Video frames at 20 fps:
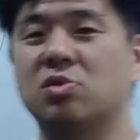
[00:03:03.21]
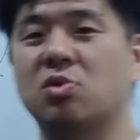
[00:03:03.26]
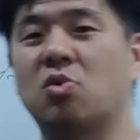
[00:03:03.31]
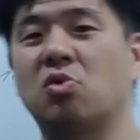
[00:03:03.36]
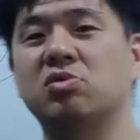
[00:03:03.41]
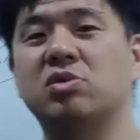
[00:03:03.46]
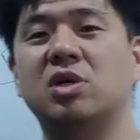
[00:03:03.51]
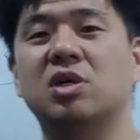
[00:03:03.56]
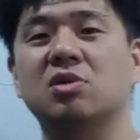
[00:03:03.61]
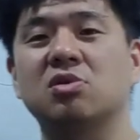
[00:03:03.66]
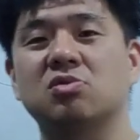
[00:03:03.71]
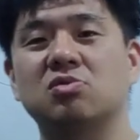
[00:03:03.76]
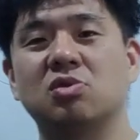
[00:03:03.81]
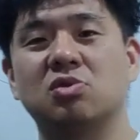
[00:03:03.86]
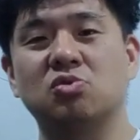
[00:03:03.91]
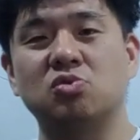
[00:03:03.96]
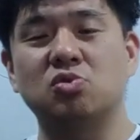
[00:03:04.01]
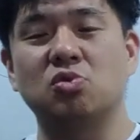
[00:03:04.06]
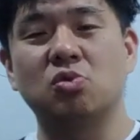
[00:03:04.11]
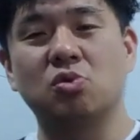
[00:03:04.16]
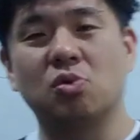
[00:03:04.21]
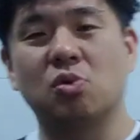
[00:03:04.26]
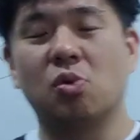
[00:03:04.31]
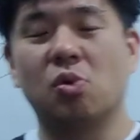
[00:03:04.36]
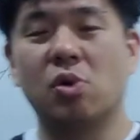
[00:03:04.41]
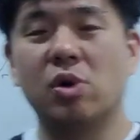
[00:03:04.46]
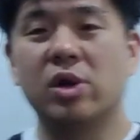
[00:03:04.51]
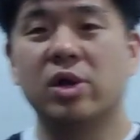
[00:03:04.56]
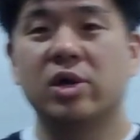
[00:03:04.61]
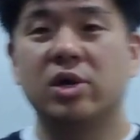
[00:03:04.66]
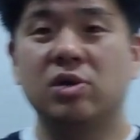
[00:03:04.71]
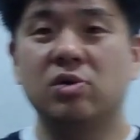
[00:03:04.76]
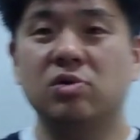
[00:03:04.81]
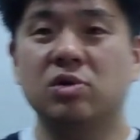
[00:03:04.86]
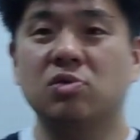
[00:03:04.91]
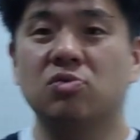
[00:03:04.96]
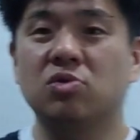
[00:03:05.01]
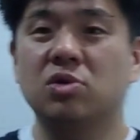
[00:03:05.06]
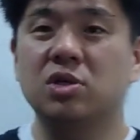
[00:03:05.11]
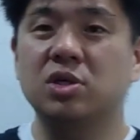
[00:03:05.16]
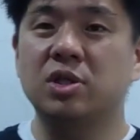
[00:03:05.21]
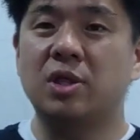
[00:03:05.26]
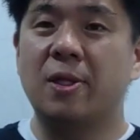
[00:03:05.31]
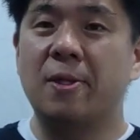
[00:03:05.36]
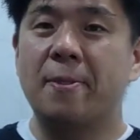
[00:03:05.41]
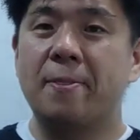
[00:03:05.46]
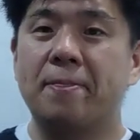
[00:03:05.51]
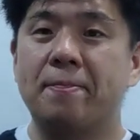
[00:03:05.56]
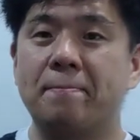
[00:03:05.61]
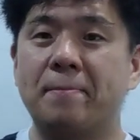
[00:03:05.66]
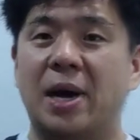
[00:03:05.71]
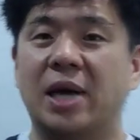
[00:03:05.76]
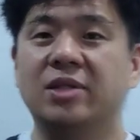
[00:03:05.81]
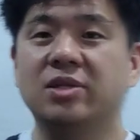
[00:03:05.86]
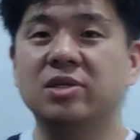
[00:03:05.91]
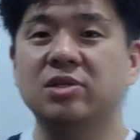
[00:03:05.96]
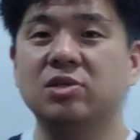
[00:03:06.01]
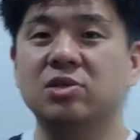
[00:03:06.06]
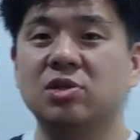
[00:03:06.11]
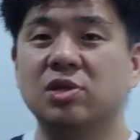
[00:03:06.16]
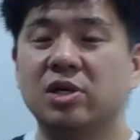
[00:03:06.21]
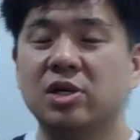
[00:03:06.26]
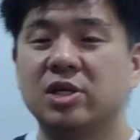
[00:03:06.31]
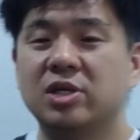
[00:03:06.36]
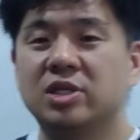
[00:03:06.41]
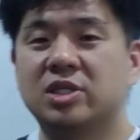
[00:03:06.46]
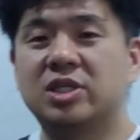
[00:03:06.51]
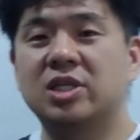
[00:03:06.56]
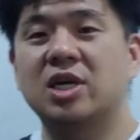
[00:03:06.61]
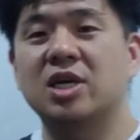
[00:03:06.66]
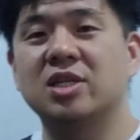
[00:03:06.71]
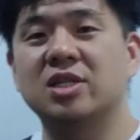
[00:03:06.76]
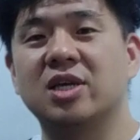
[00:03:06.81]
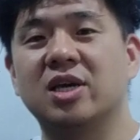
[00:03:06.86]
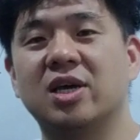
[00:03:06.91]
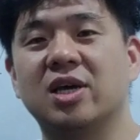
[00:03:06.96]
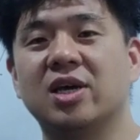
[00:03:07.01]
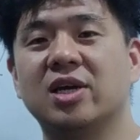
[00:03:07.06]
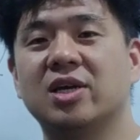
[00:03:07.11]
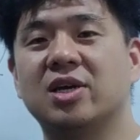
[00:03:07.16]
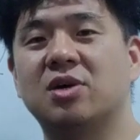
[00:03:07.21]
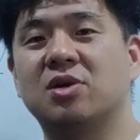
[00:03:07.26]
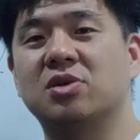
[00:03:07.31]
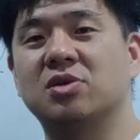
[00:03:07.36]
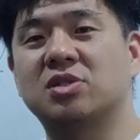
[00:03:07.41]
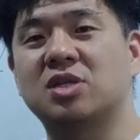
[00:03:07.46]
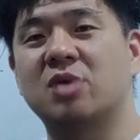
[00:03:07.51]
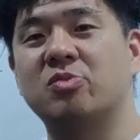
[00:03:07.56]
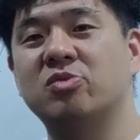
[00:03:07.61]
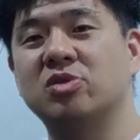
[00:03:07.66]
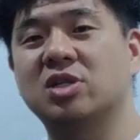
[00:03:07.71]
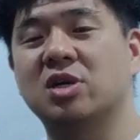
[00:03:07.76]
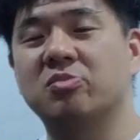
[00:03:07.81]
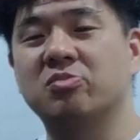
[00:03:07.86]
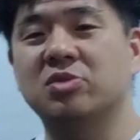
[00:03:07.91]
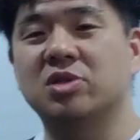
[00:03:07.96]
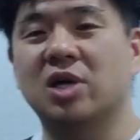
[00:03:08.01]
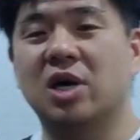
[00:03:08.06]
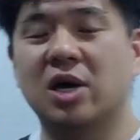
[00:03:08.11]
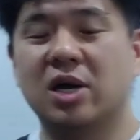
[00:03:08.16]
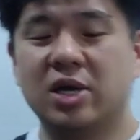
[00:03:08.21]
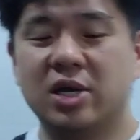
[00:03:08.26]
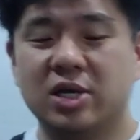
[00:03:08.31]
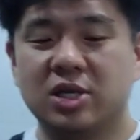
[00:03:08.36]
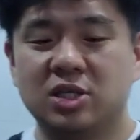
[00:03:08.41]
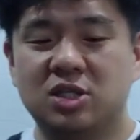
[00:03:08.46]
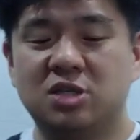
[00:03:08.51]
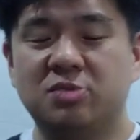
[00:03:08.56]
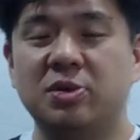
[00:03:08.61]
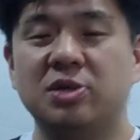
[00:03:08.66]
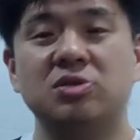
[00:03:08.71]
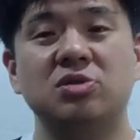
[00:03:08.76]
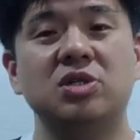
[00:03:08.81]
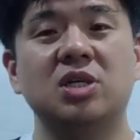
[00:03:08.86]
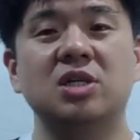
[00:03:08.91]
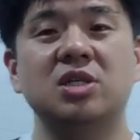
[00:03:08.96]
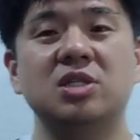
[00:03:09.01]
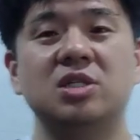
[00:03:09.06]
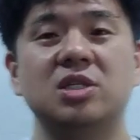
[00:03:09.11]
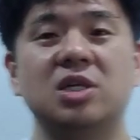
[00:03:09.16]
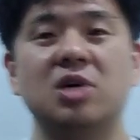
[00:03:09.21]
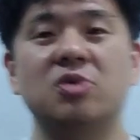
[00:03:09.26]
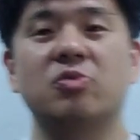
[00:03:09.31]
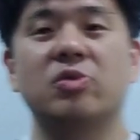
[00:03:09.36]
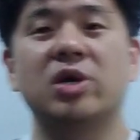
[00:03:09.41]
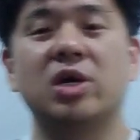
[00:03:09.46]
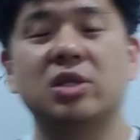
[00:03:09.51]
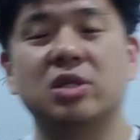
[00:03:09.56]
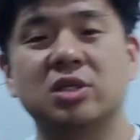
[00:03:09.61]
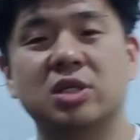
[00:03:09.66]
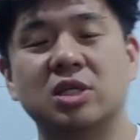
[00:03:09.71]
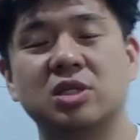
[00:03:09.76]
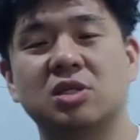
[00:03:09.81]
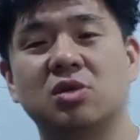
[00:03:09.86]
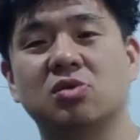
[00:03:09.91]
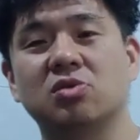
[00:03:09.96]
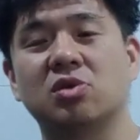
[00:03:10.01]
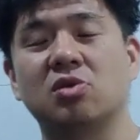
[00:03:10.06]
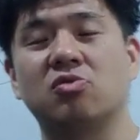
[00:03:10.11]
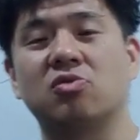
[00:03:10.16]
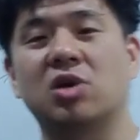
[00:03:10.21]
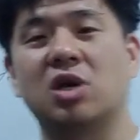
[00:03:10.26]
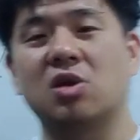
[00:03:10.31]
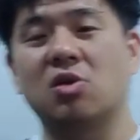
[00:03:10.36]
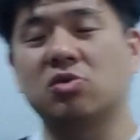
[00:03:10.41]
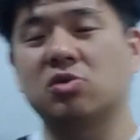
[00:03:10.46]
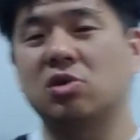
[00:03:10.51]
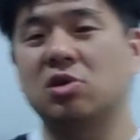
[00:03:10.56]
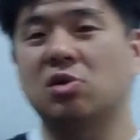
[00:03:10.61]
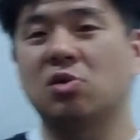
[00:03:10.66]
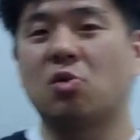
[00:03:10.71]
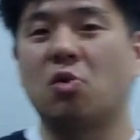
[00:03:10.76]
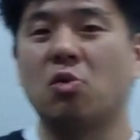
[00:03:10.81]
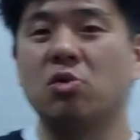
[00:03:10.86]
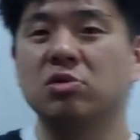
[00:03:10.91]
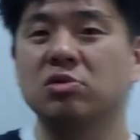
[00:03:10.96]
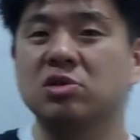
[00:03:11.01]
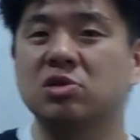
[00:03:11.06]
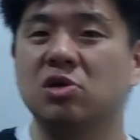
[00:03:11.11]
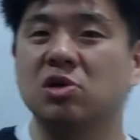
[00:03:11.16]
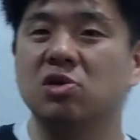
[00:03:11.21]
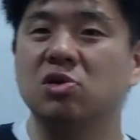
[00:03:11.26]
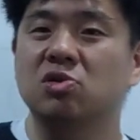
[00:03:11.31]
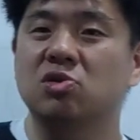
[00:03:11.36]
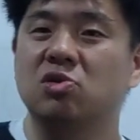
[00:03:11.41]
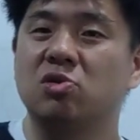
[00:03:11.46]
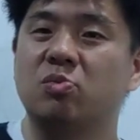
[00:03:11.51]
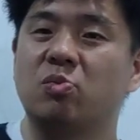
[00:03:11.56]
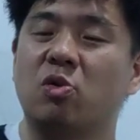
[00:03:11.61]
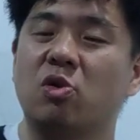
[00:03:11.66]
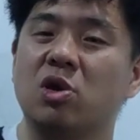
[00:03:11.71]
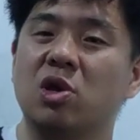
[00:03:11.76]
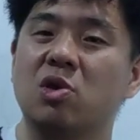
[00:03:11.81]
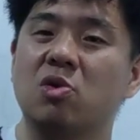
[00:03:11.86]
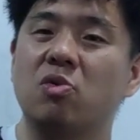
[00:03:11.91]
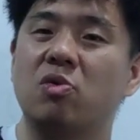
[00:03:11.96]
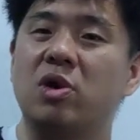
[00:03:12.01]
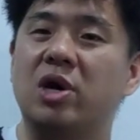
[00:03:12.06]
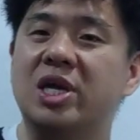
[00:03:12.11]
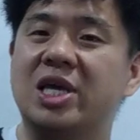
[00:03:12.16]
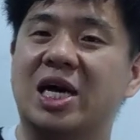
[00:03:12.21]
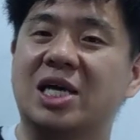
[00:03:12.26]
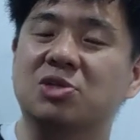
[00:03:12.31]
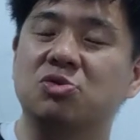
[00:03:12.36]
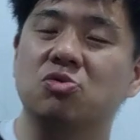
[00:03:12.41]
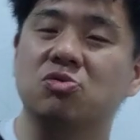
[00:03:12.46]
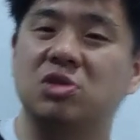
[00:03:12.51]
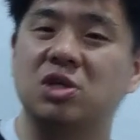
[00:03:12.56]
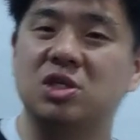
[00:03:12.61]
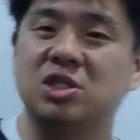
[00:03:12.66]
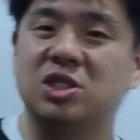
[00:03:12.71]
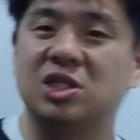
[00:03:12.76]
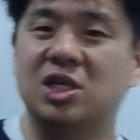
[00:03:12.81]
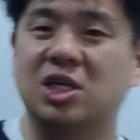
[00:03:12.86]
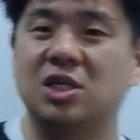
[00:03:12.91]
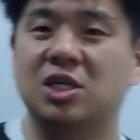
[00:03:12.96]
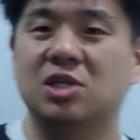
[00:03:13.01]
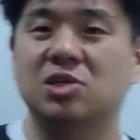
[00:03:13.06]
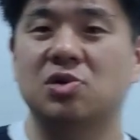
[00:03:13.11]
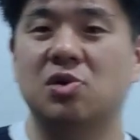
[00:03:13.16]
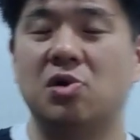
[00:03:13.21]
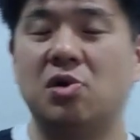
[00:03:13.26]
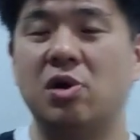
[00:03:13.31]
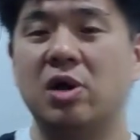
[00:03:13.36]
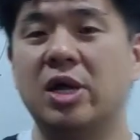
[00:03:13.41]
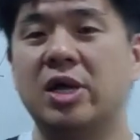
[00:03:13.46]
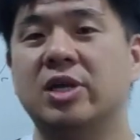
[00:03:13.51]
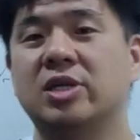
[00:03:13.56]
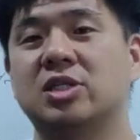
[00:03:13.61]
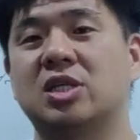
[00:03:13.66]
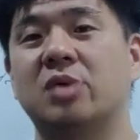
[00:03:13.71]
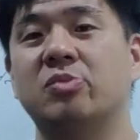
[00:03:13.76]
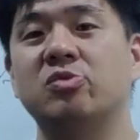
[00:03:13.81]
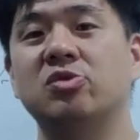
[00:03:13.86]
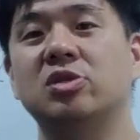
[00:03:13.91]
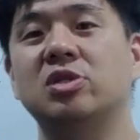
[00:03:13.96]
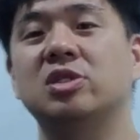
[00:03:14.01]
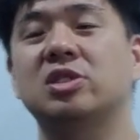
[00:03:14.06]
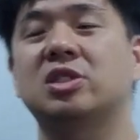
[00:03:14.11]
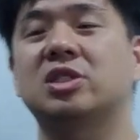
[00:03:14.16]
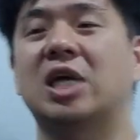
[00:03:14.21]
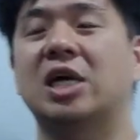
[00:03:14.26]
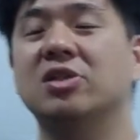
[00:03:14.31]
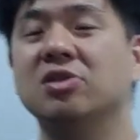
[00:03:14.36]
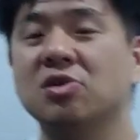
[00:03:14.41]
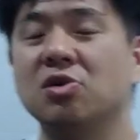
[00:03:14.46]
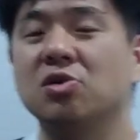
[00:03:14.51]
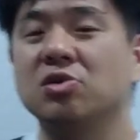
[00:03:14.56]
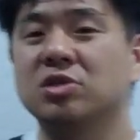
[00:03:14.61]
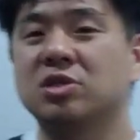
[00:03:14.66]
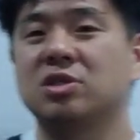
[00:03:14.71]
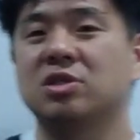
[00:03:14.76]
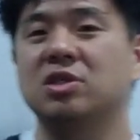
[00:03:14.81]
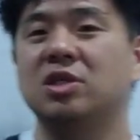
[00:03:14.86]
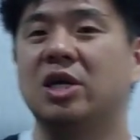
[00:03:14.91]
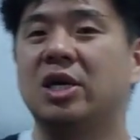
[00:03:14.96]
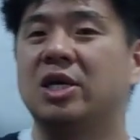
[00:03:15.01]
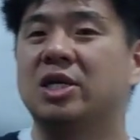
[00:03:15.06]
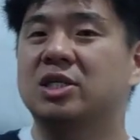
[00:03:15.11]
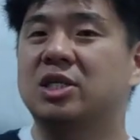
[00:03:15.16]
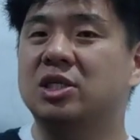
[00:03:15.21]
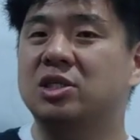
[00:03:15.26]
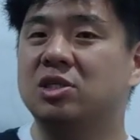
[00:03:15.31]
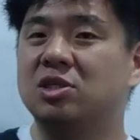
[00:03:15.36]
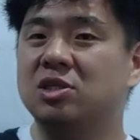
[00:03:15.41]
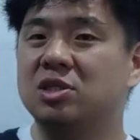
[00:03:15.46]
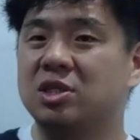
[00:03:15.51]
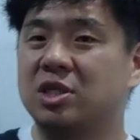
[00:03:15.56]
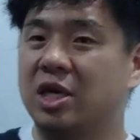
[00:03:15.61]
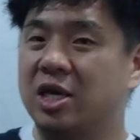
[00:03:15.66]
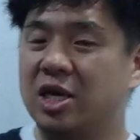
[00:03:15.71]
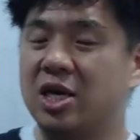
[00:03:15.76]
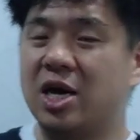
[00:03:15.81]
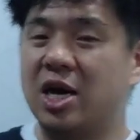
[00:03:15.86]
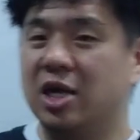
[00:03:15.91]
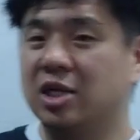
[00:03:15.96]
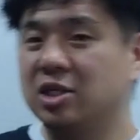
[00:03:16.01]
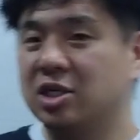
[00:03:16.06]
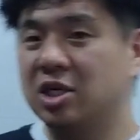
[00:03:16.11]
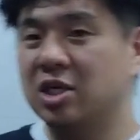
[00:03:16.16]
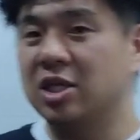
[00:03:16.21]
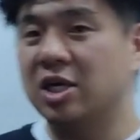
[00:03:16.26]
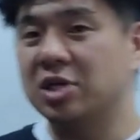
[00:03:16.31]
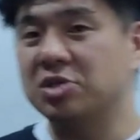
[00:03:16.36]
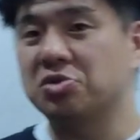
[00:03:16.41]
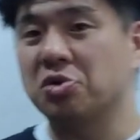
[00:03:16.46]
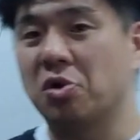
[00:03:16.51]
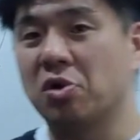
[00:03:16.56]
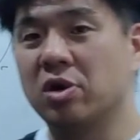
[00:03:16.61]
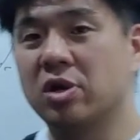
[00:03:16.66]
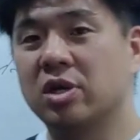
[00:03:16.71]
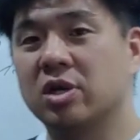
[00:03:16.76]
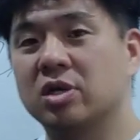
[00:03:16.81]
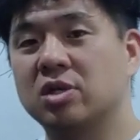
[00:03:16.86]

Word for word: 우리 고등학교 때도 졸고 이렇게 우리는 많은 시간에 어, 잠을 잡니다. 집에서 자는 시간 외에는 사실 어때? 우리가 어떤 이런 공적인 어떤 모임과 약속된 시간에서 잠을 자는 것은 사실은 예의가 아니긴 하죠.